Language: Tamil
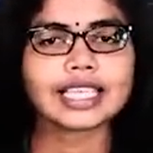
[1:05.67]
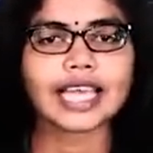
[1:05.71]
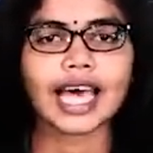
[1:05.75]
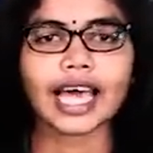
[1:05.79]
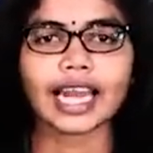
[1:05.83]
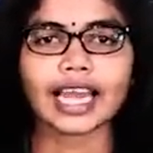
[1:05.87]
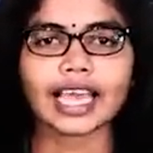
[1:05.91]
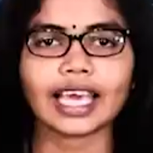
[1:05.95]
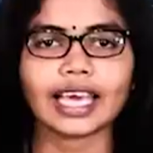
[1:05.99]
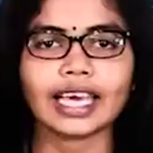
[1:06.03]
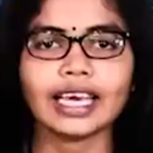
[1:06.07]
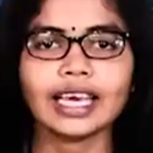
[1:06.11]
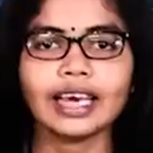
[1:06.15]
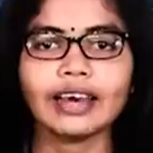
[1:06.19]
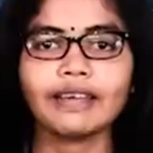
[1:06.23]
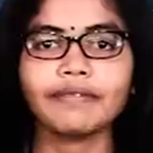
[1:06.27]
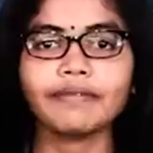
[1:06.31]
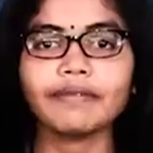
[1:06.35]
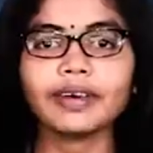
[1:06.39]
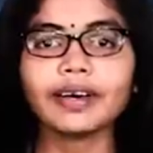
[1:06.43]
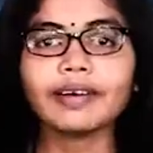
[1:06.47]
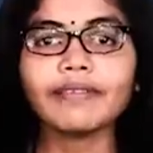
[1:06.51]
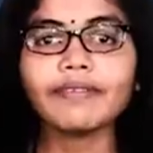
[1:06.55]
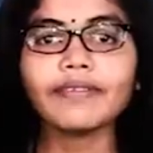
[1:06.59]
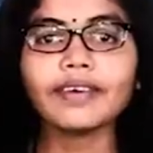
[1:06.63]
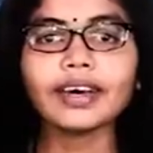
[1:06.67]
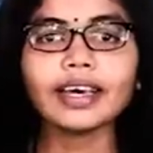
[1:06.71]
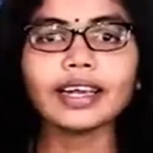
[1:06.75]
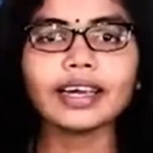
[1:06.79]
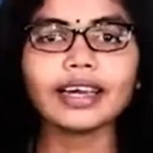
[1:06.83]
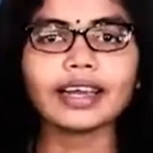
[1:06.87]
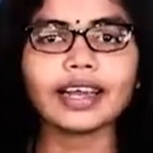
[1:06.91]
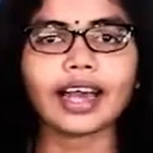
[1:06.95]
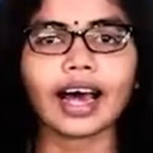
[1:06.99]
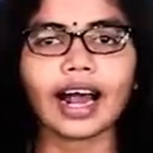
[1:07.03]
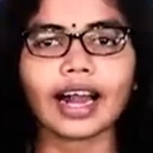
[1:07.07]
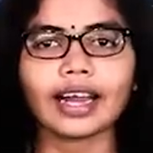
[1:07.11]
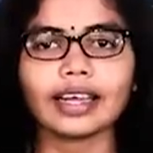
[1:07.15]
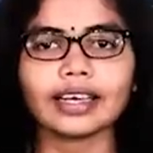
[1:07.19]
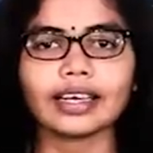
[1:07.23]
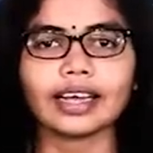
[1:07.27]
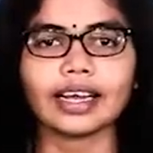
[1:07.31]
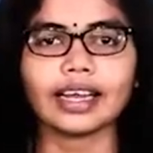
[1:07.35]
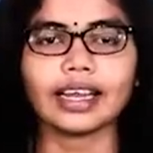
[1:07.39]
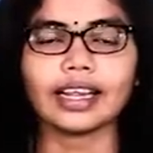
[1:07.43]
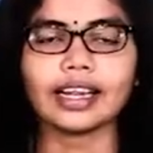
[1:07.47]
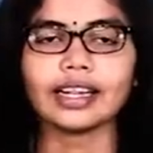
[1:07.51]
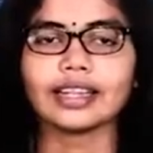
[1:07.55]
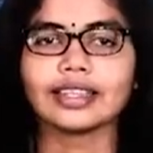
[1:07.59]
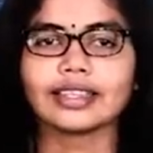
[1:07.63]
சரி வெவ்வேறு
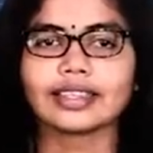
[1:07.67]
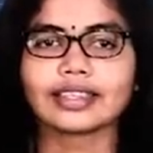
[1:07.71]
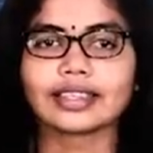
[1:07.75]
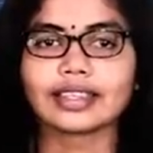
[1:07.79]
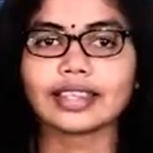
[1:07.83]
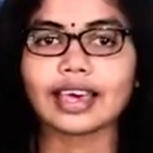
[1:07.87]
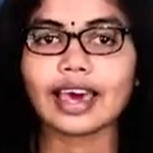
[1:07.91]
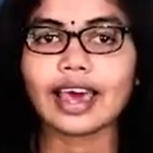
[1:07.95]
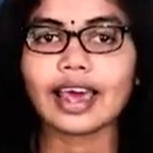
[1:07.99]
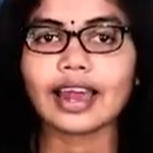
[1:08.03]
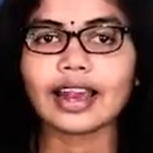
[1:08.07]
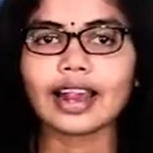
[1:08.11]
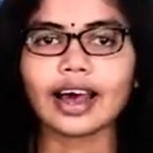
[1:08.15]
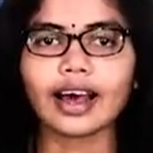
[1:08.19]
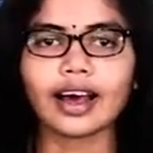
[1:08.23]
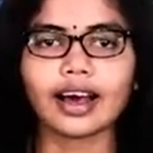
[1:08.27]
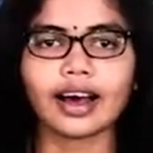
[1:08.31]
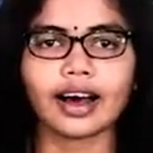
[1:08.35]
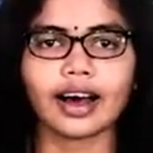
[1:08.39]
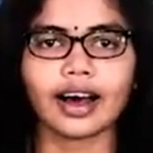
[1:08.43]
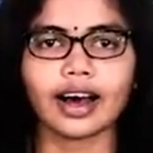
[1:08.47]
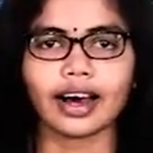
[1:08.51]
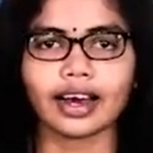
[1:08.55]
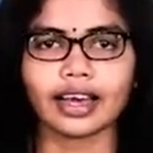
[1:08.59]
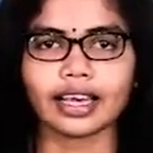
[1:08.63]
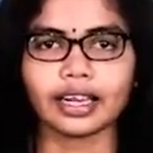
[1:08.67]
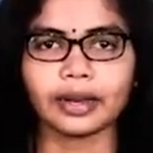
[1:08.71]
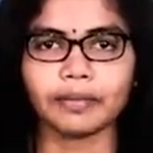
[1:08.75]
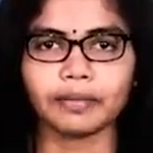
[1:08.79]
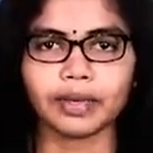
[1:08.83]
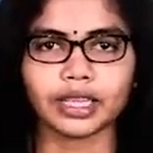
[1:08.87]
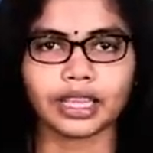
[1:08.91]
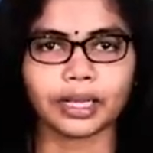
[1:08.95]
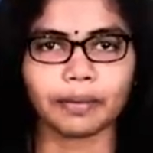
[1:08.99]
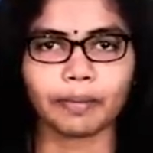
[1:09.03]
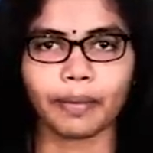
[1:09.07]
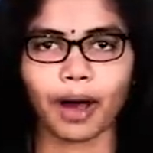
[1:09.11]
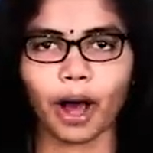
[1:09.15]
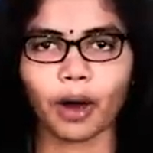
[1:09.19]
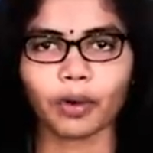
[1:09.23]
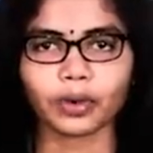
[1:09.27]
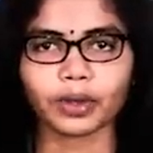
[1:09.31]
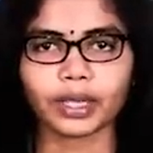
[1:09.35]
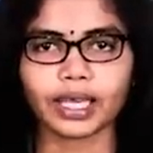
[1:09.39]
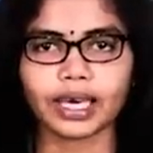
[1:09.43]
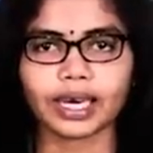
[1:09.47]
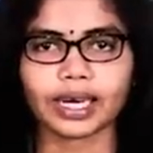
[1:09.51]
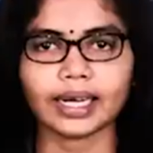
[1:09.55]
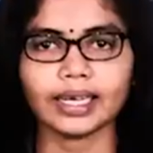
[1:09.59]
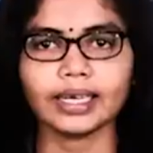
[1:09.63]
நாடுகளில் சீனா ஆக்கிரமித்த
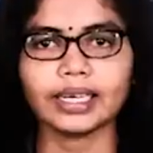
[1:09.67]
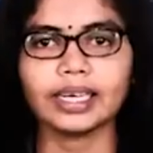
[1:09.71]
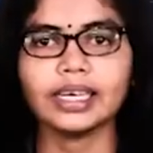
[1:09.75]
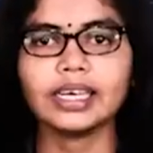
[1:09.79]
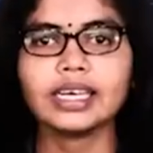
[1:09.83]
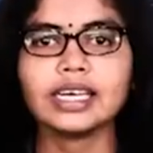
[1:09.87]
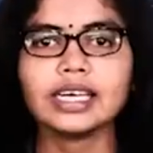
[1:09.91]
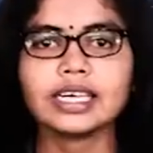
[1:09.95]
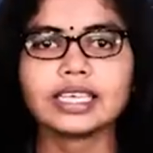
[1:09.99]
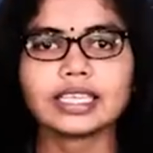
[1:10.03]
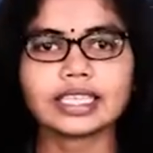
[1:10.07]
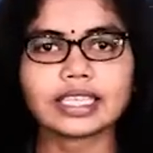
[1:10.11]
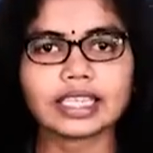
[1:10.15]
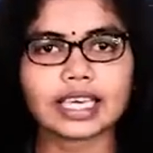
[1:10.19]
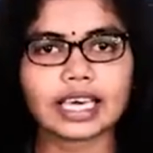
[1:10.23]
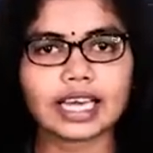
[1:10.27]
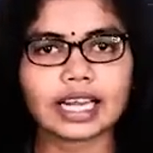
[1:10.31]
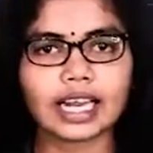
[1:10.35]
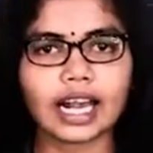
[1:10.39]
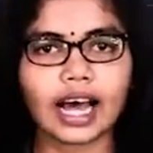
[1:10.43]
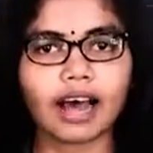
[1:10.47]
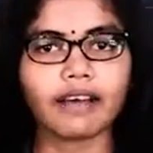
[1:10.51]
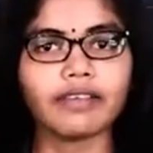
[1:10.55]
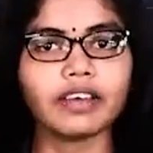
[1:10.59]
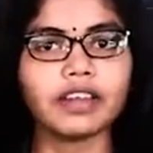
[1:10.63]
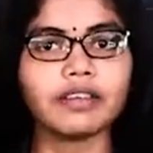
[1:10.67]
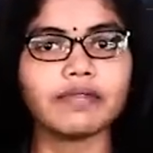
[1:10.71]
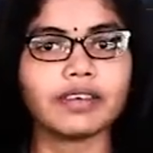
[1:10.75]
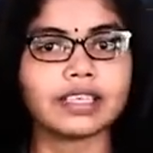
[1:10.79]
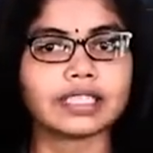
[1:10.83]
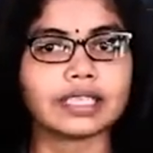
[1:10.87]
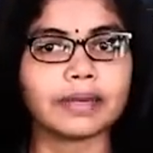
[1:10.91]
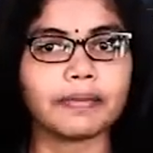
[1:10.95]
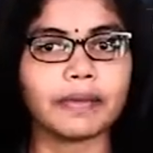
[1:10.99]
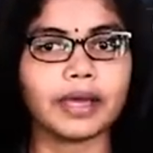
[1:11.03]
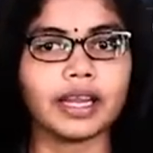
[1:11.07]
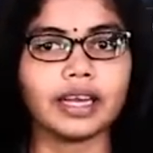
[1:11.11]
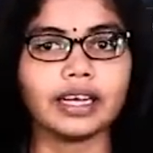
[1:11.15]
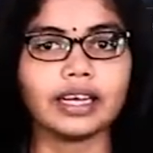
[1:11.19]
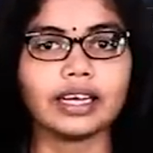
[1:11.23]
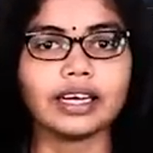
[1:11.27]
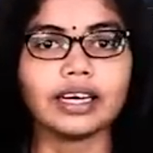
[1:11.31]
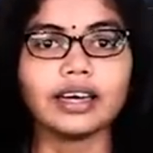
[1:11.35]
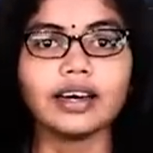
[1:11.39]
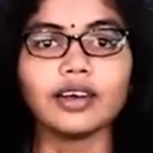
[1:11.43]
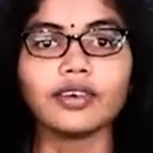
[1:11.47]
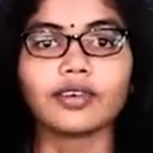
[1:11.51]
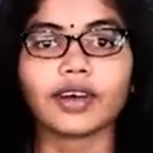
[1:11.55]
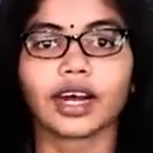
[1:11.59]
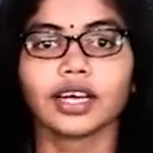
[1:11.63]
பகுதிகள் சீனாவின் வசம்
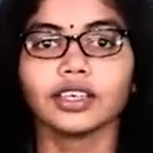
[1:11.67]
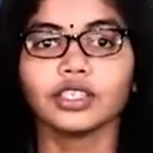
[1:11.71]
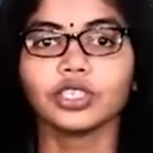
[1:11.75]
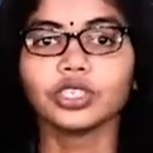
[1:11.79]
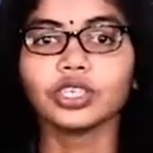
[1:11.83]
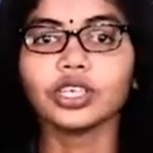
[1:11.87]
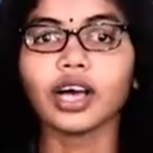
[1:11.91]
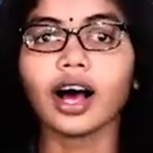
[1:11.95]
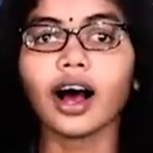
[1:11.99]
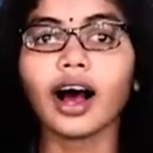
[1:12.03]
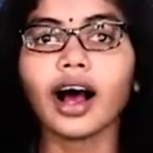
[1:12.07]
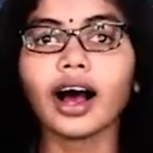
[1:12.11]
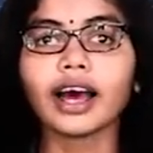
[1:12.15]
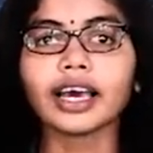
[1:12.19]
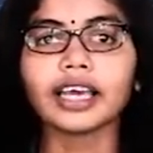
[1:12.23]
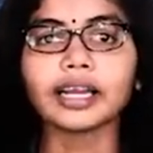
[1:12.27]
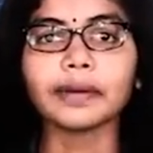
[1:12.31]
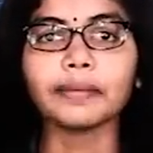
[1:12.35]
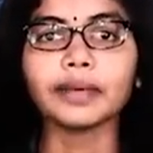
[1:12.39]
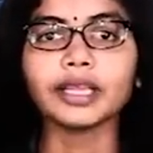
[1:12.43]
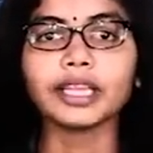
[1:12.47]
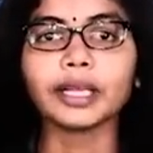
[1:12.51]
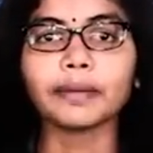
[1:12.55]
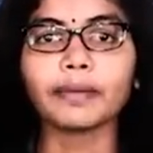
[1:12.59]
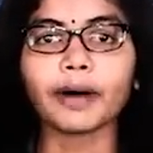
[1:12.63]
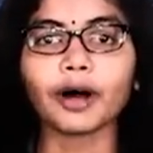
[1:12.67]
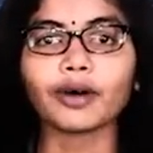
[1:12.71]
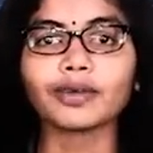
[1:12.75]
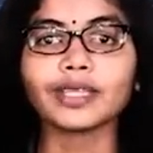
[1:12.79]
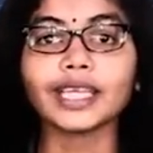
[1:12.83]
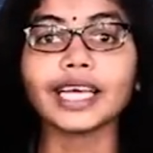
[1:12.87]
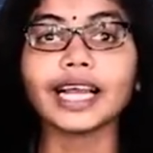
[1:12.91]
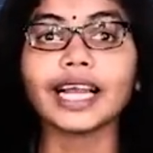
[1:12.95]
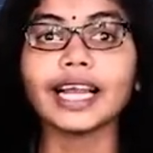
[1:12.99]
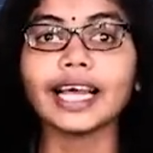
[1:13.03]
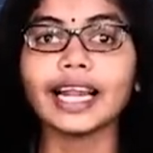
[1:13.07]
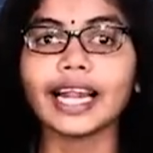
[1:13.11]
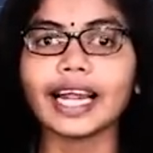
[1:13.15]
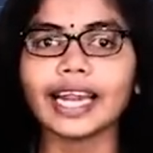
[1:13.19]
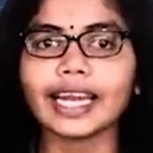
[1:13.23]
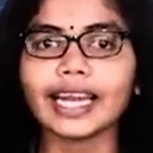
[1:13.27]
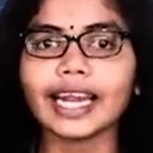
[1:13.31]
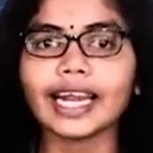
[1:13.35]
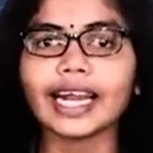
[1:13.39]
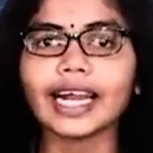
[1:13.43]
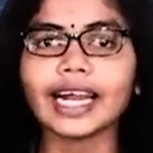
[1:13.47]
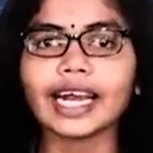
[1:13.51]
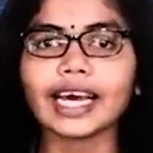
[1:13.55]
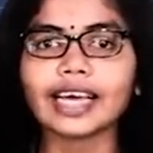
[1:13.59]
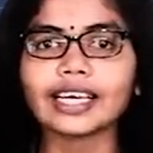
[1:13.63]
இருக்க ரஷ்யா ஆக்கிரமித்த பகுதிகளில்
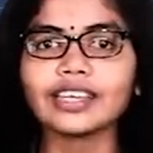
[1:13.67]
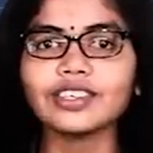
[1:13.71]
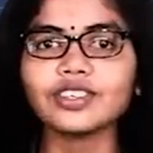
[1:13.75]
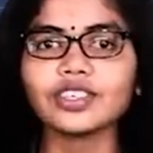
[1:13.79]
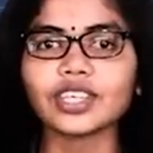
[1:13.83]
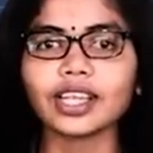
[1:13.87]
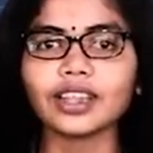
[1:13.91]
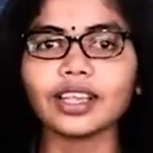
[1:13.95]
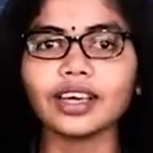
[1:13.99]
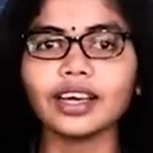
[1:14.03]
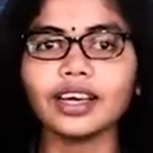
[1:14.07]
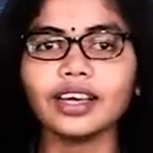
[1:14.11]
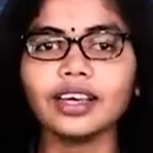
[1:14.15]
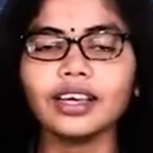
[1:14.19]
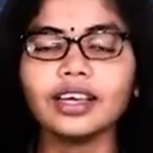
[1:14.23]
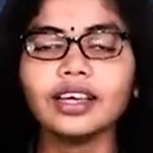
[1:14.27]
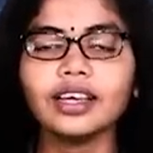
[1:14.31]
என்ன நடக்கின்றது